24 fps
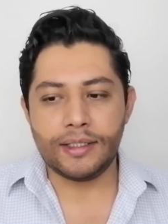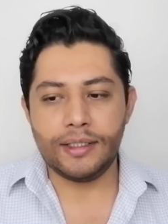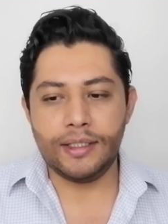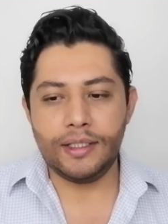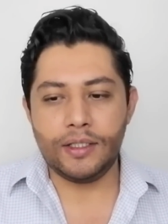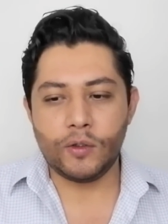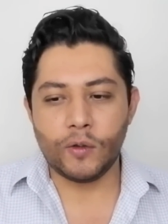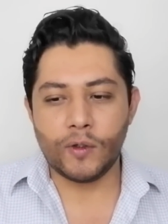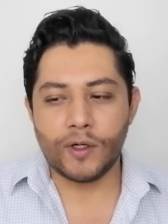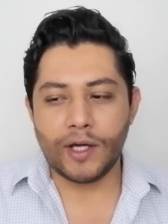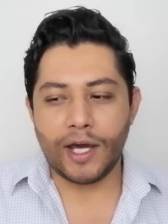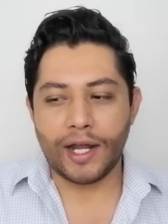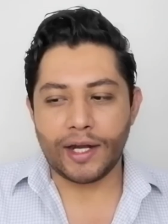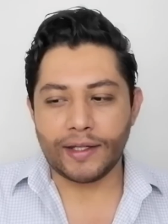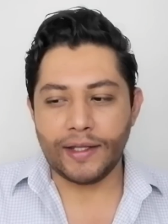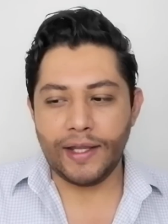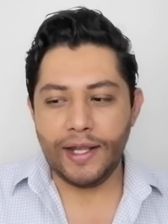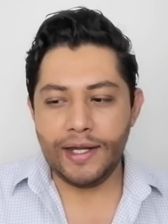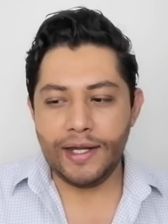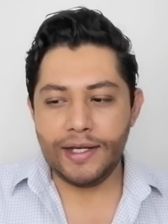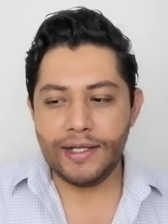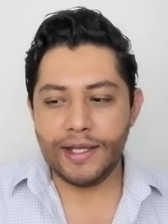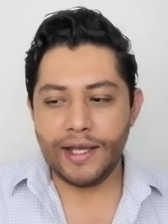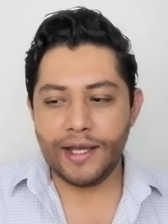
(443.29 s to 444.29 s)
Y con
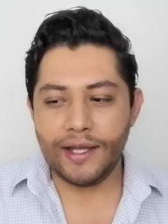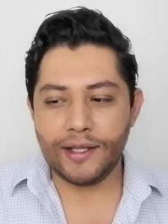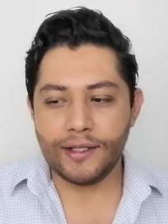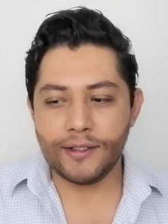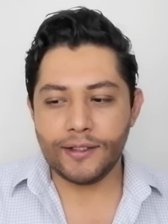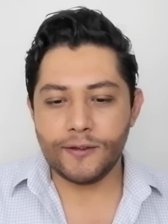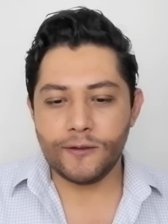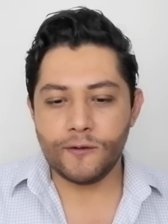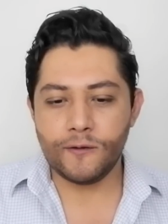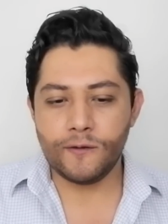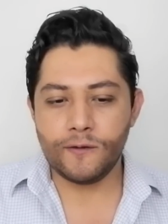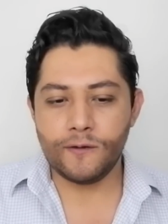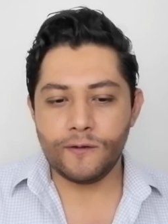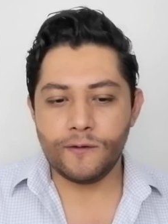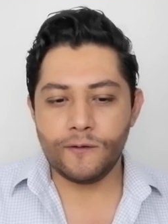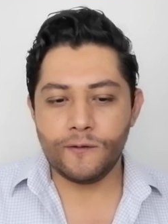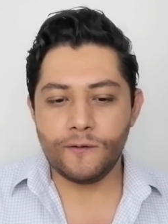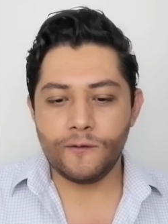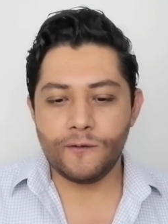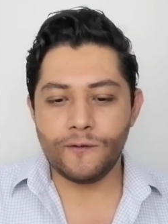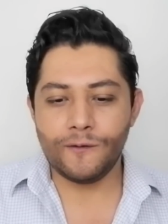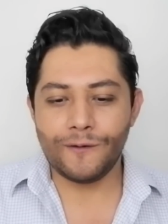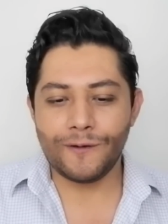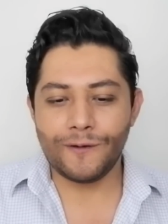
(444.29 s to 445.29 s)
Gardenia,
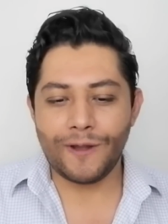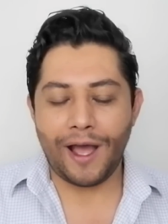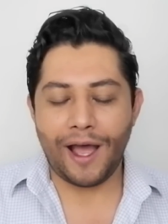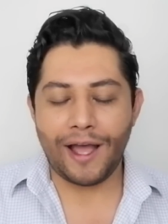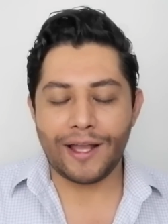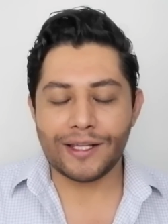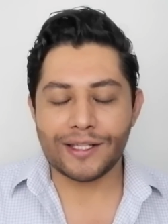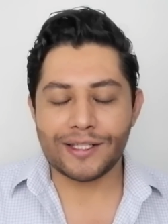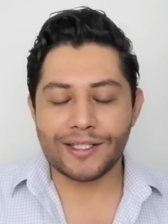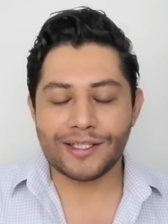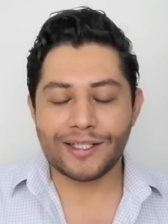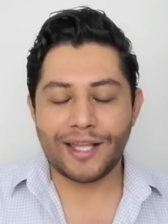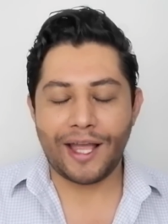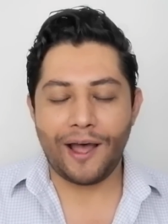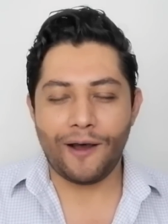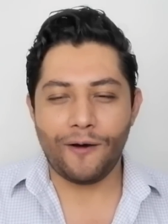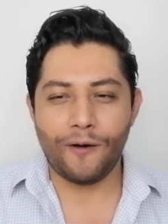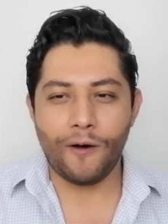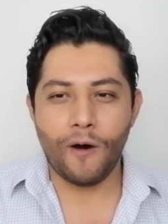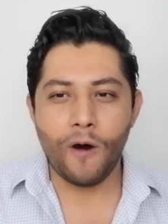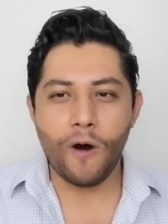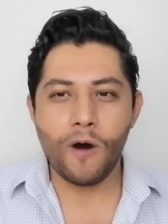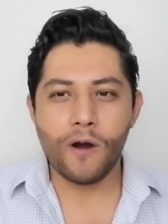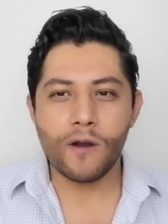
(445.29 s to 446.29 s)
hasta
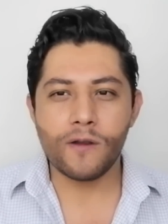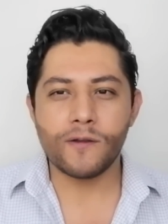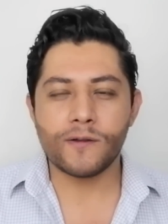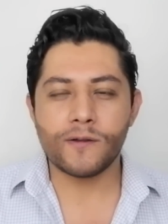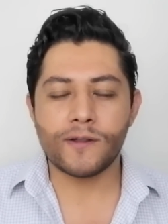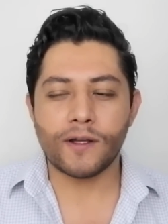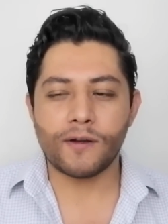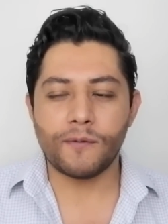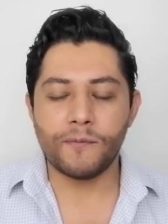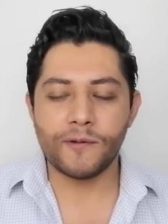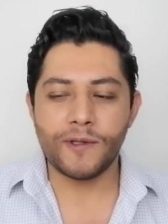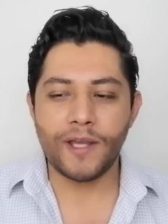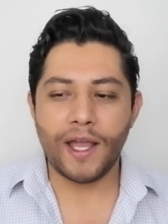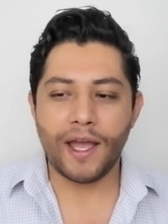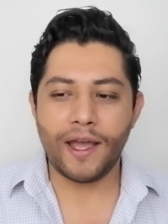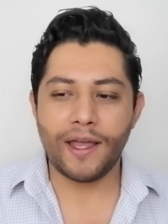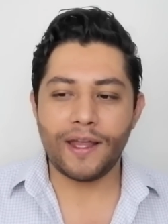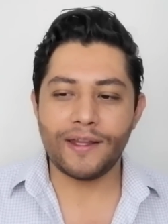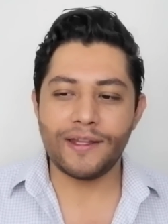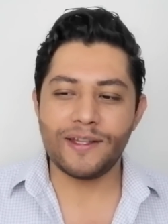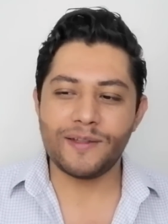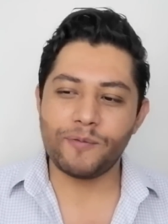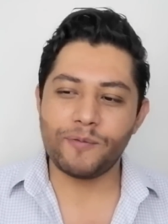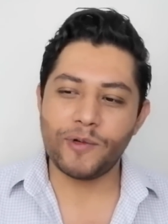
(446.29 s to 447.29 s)
hoy, o sea, como
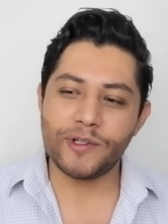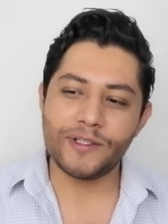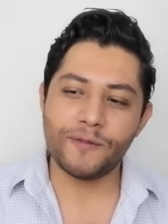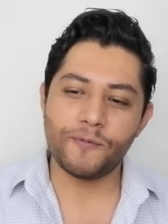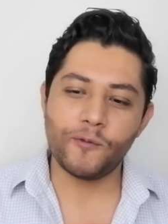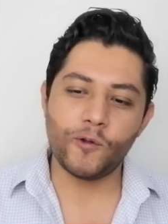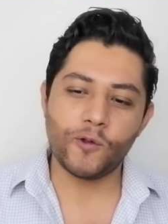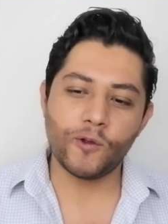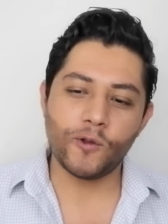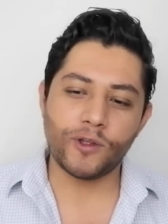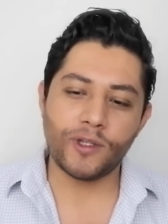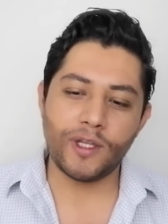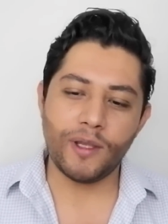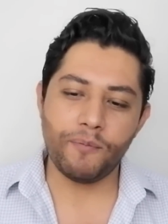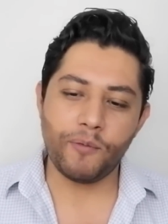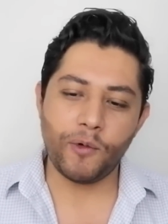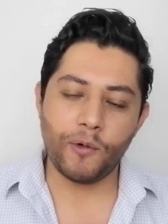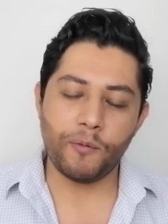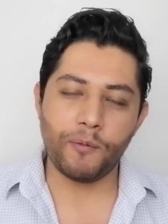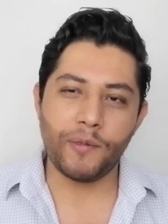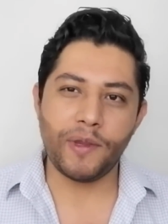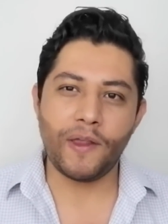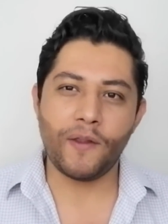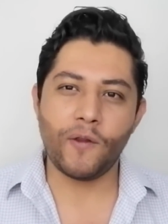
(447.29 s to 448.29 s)
ya después de mucho
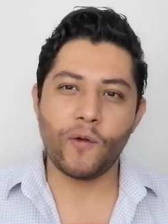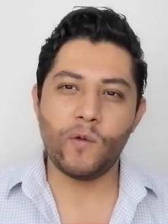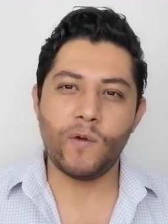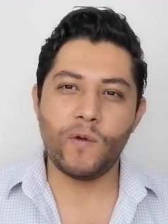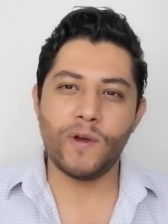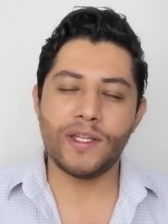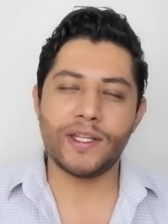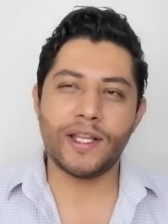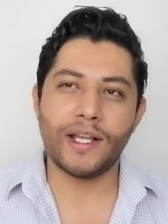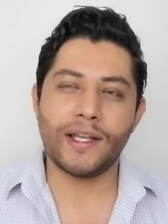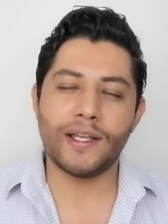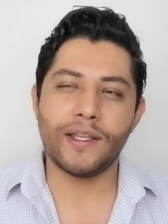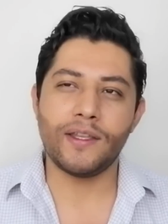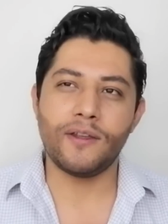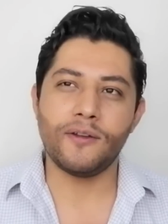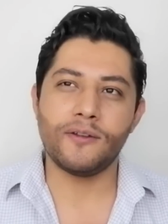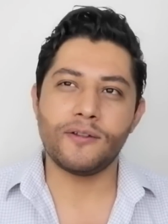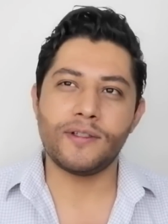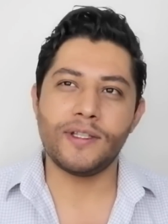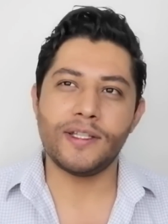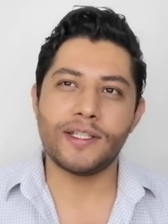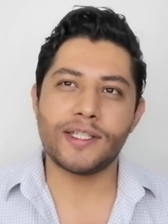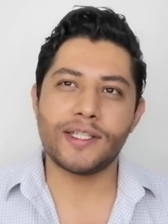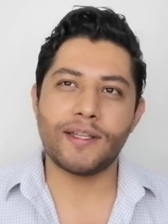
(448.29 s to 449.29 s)
tiempo me he dado cuenta que
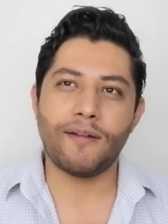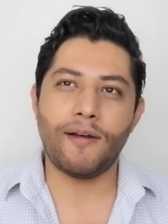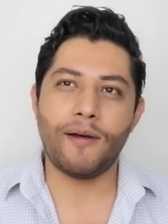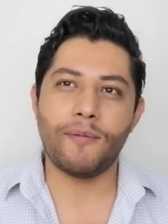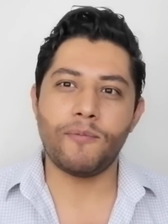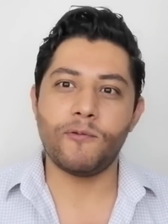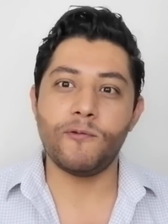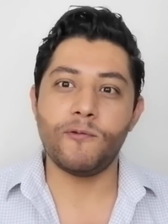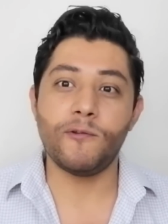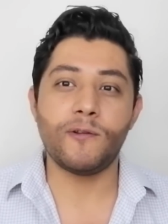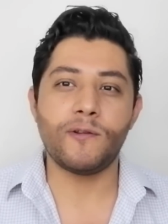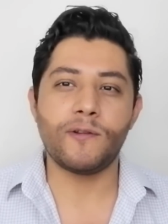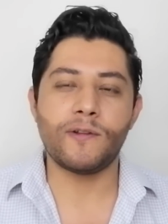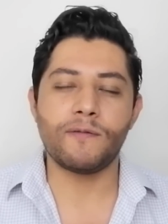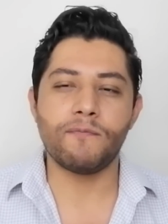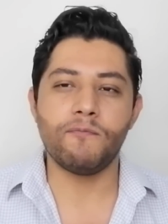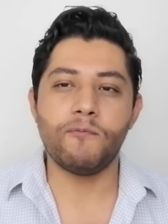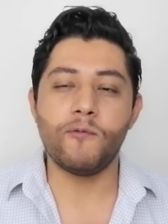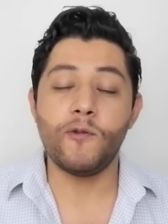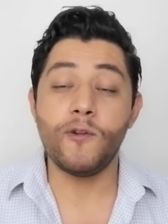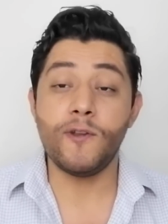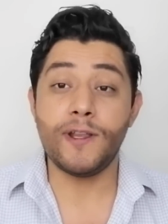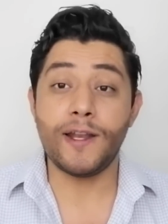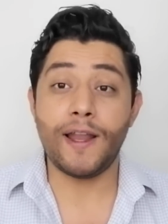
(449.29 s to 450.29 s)
yo sí estaba muy,
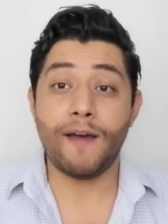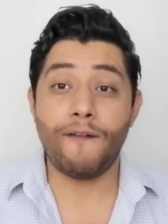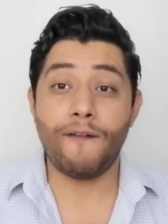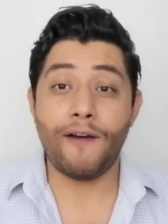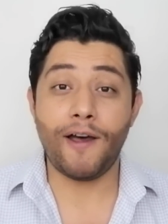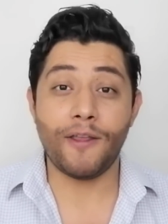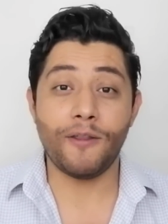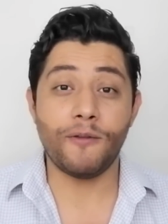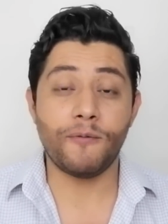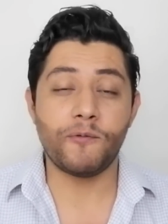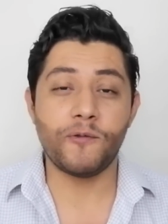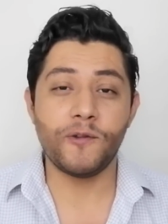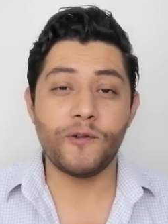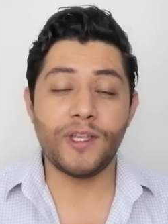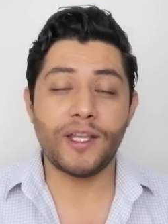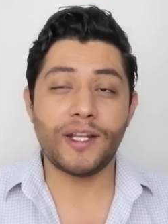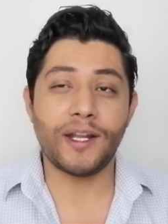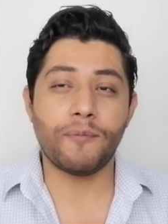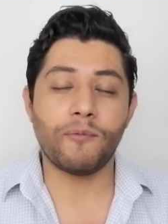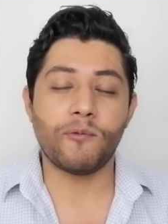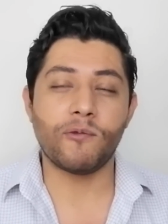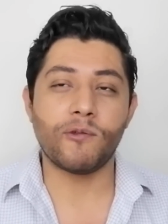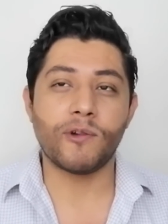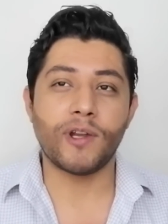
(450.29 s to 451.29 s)
muy clavado, muy
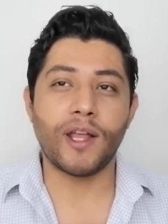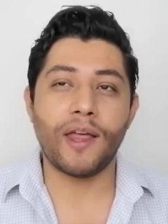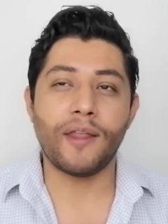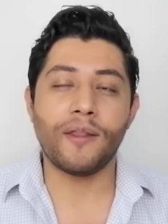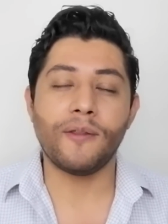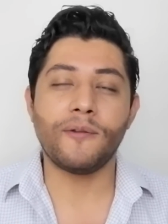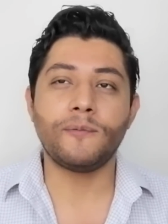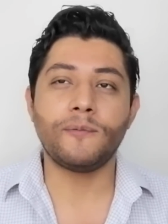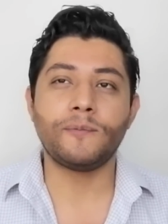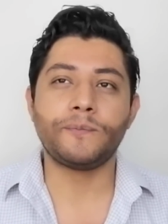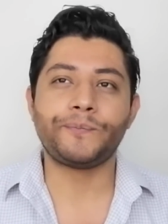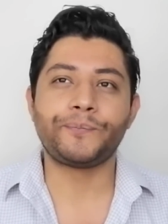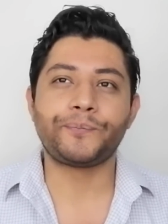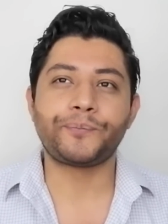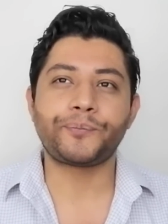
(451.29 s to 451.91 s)
enamorado,